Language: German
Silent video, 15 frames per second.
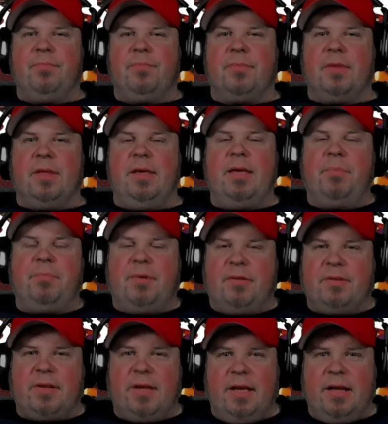Ich habe
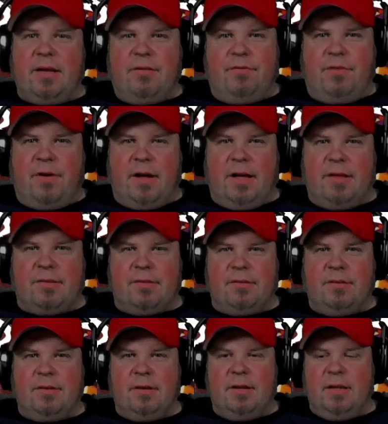das Trinken
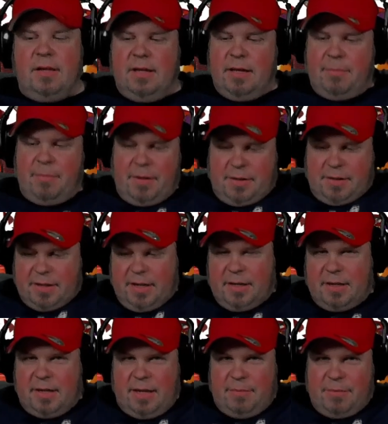vergessen. Ich habe mein
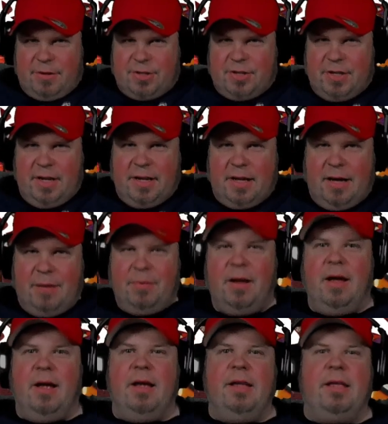Trinken neben mir stehen gehabt
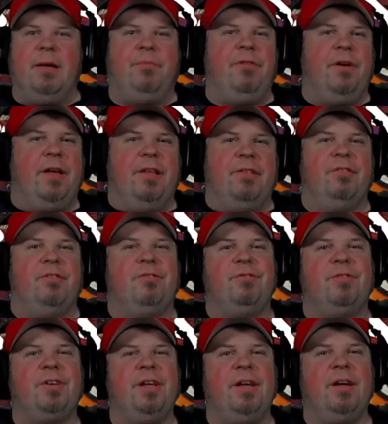ich habe vergessen zu
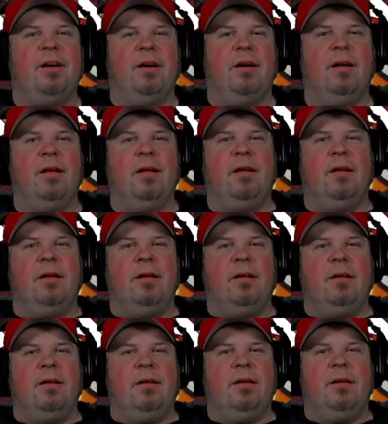trinken.
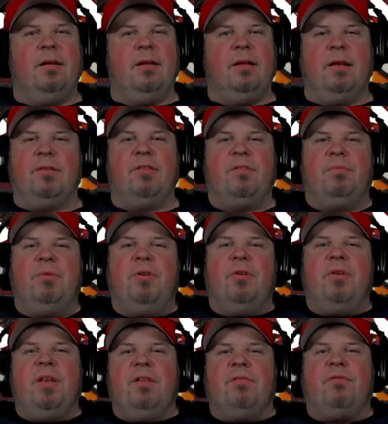Das ist mir noch
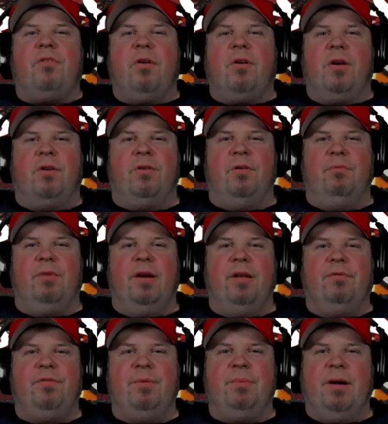nie vorgekommen, weil der
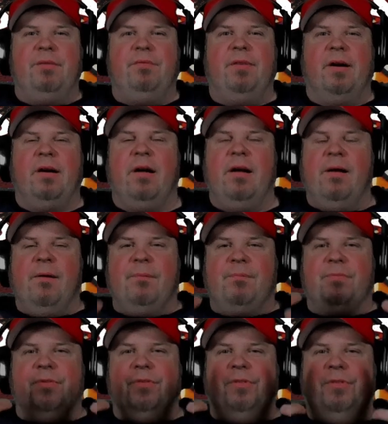Film einfach
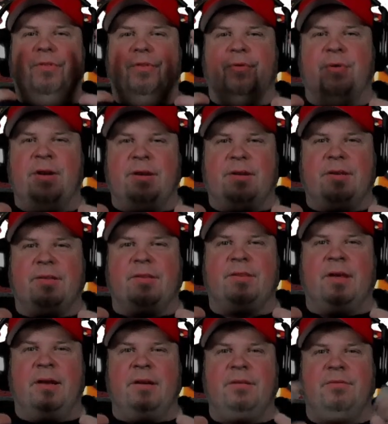so
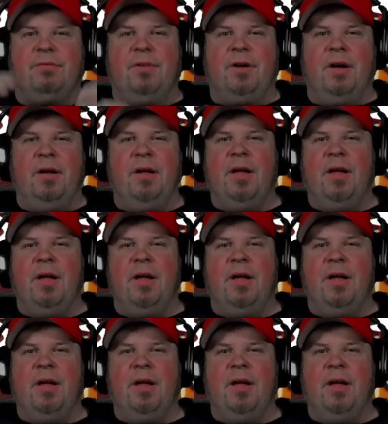interessant war.